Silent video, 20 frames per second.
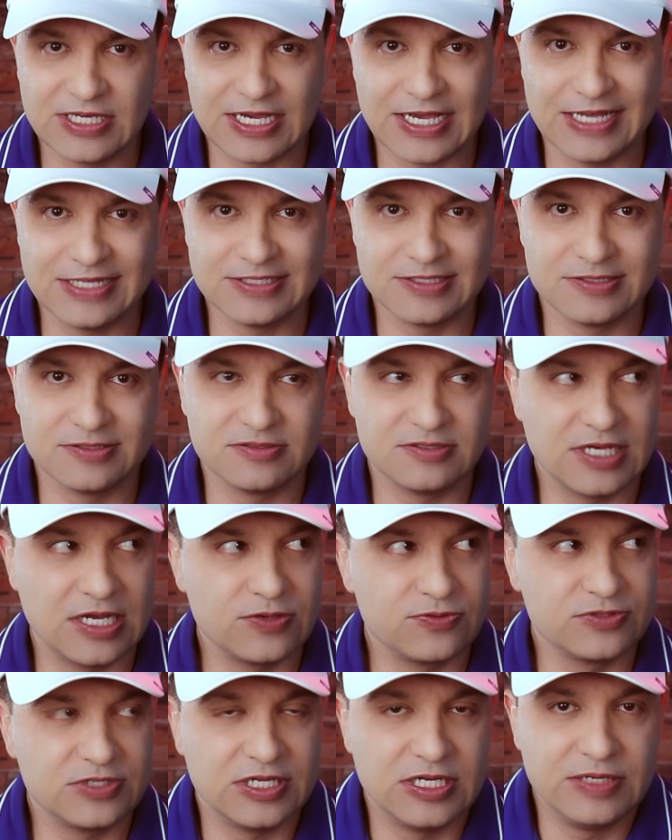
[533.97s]
Er kann
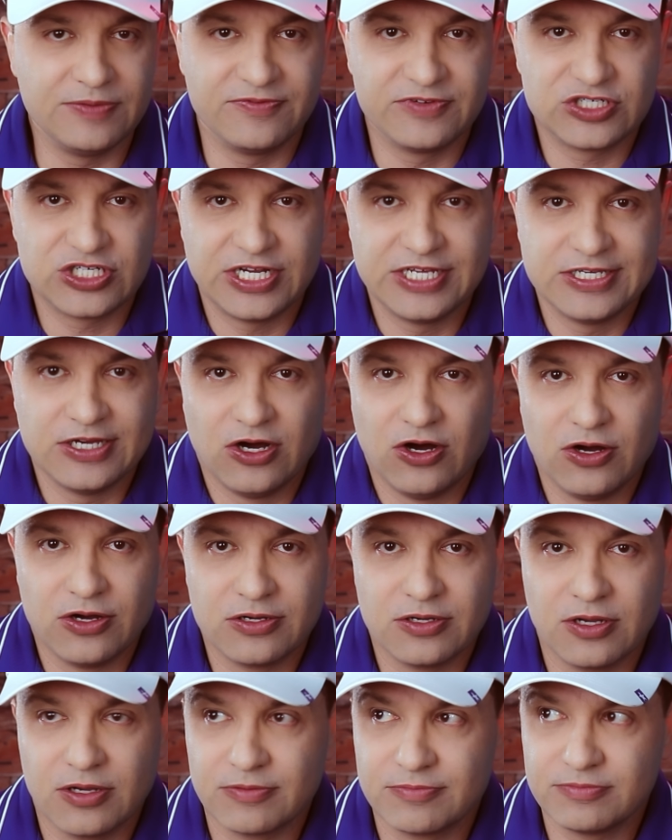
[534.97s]
sein Unternehmen wahrscheinlich
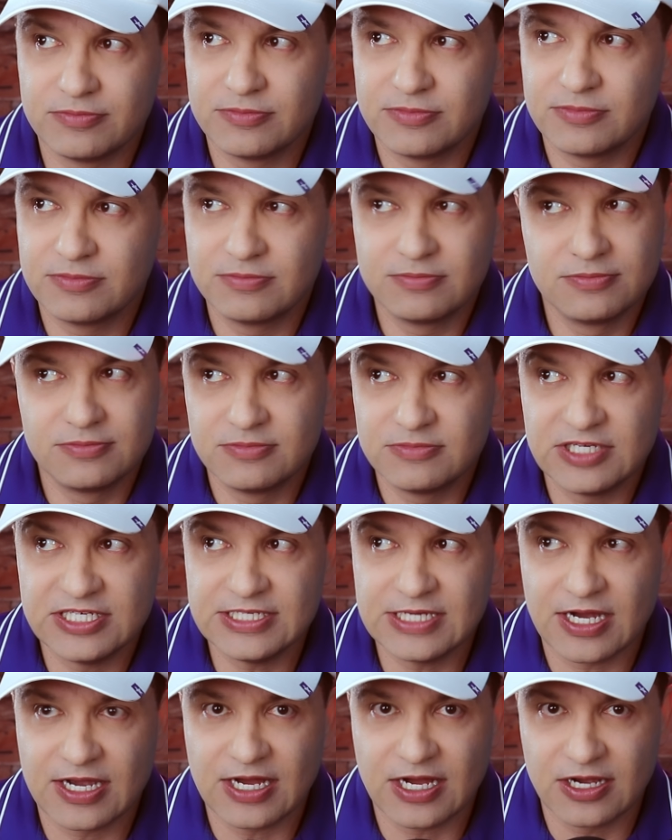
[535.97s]
auch äh,
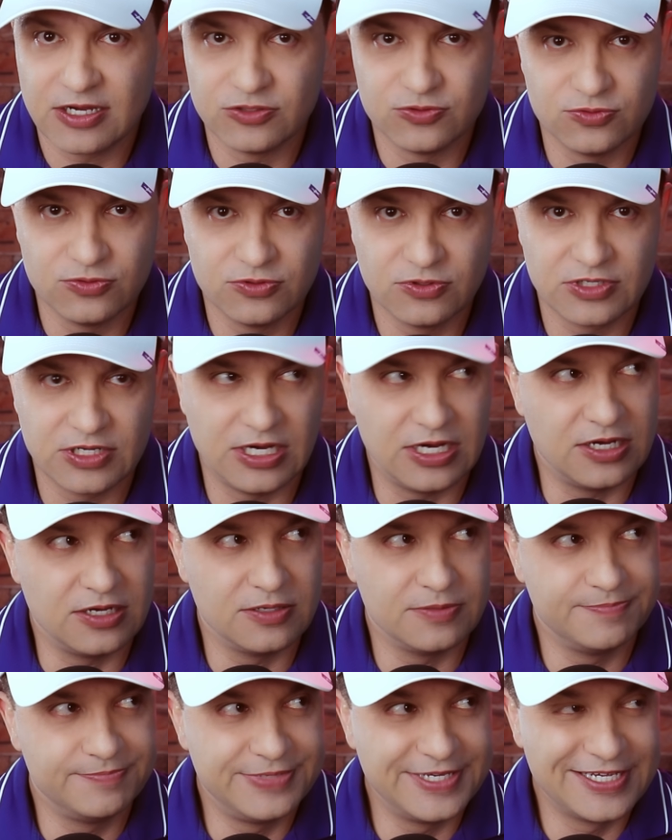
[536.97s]
Kicherkakadu oder
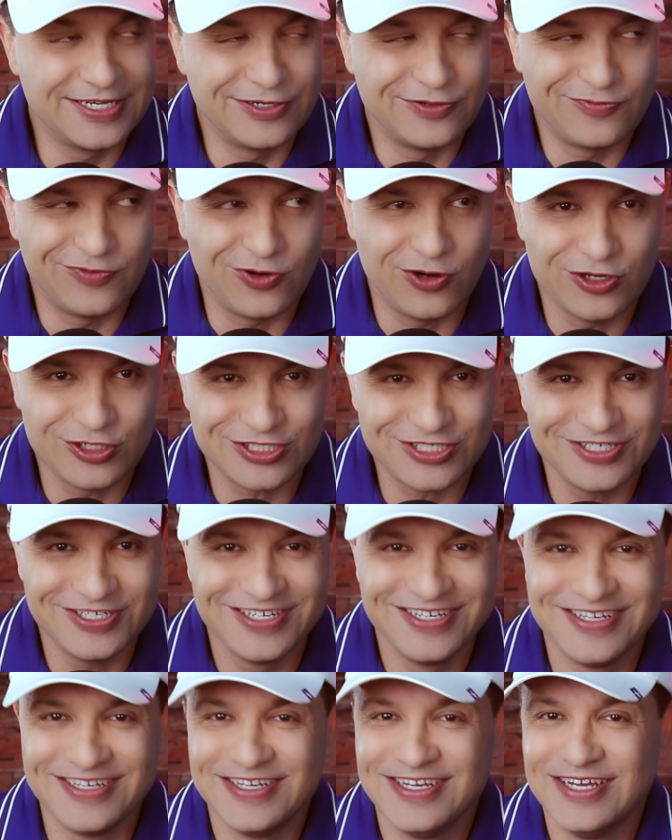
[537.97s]
Pinkelfrosch
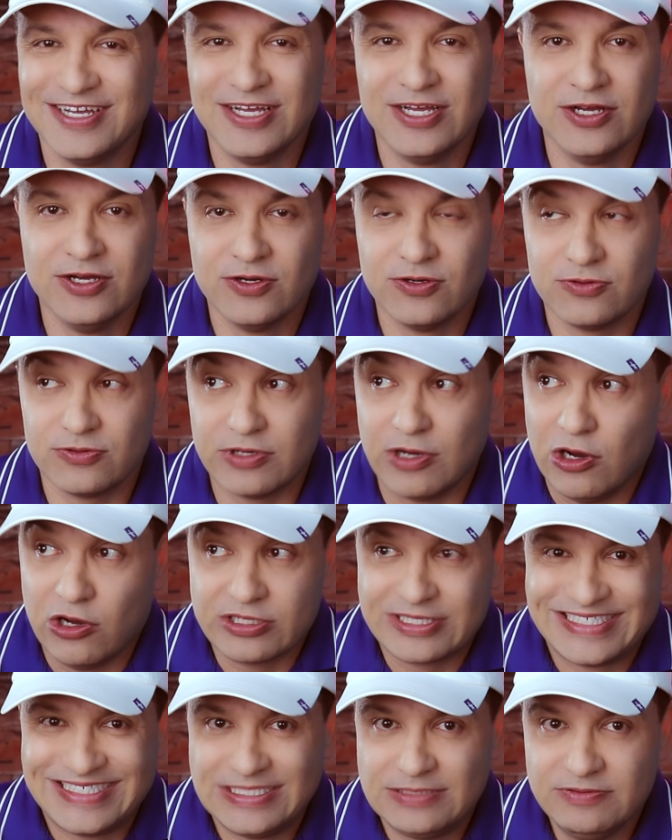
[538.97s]
oder
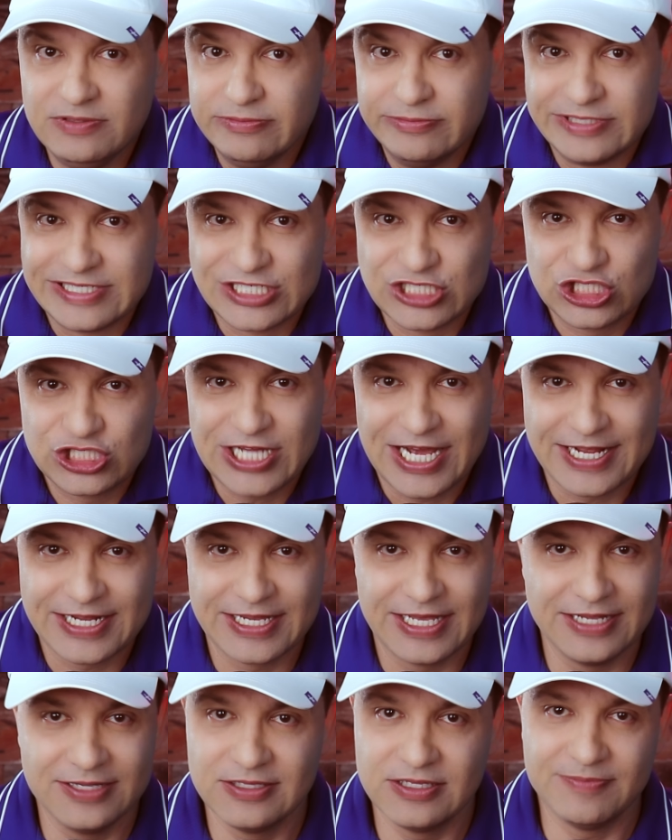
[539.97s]
auch Zwiebelgestank
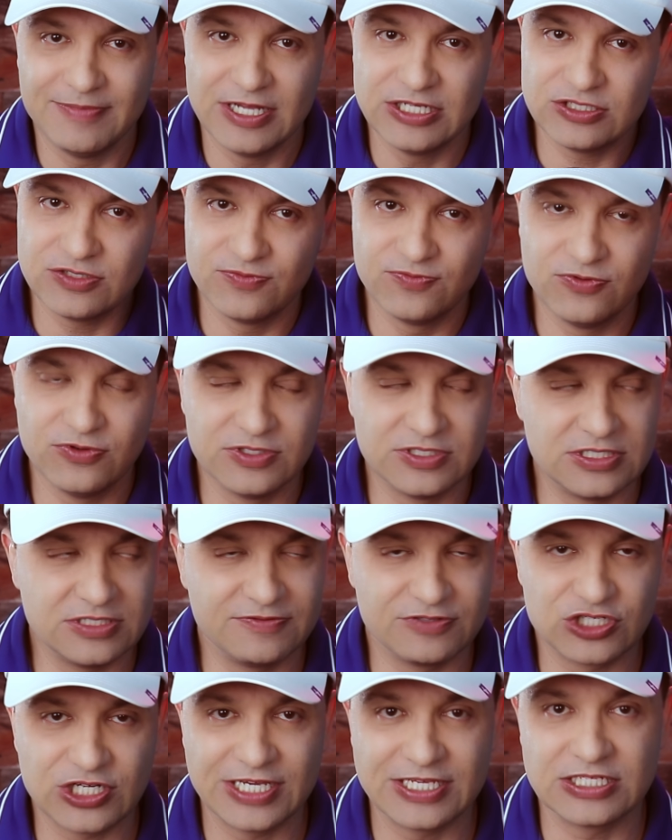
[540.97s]
nennen. Die Menschen würden
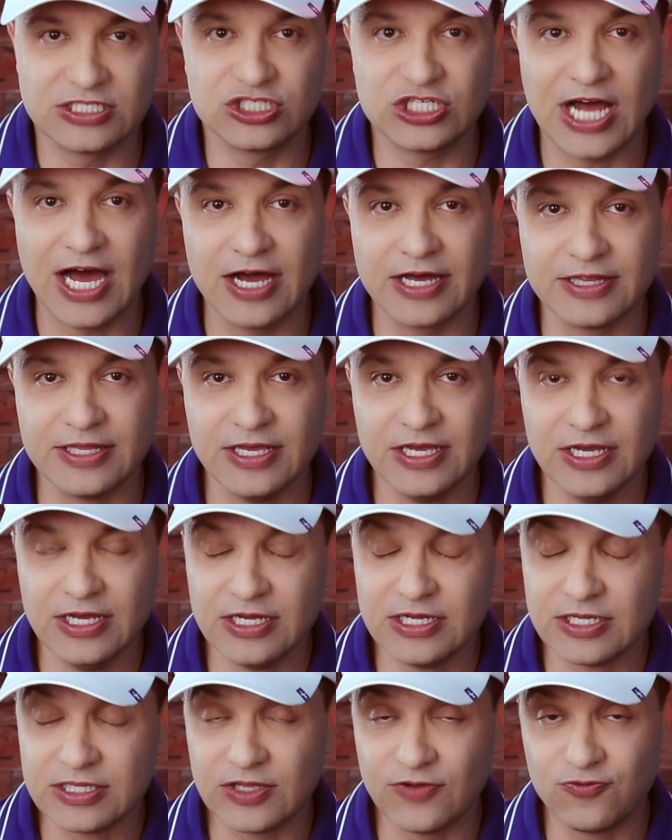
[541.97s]
sich wahrscheinlich in Scharen
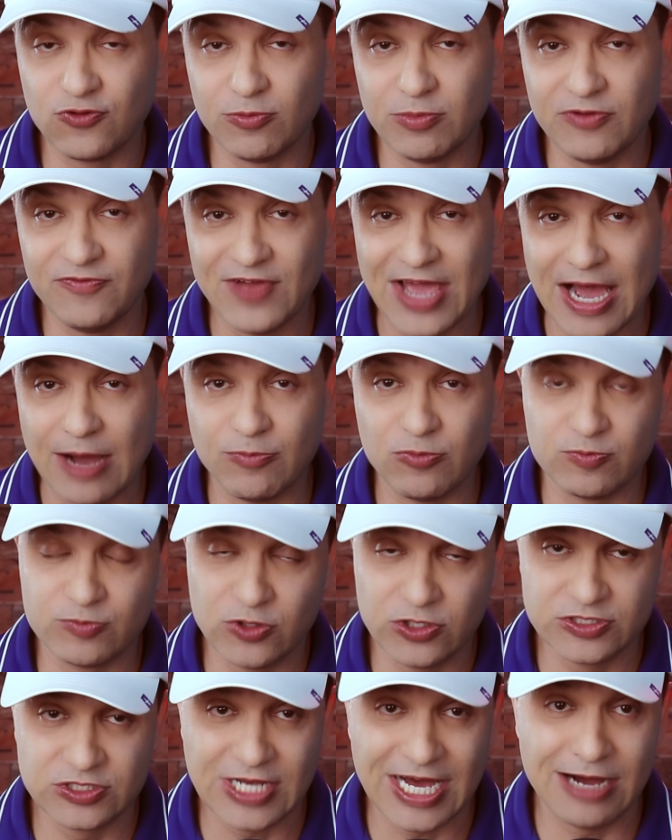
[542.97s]
dafür bewerben, um
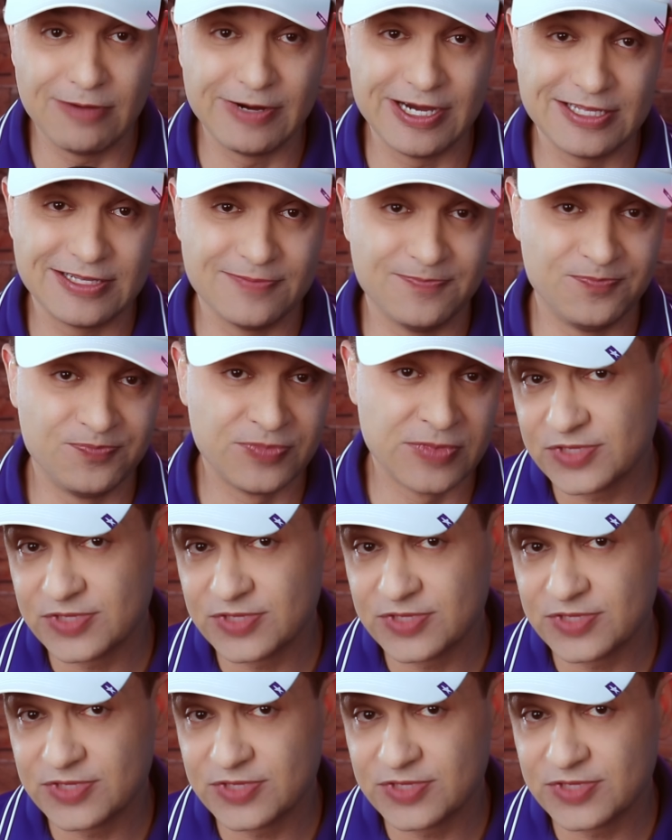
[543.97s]
dort zu arbeiten.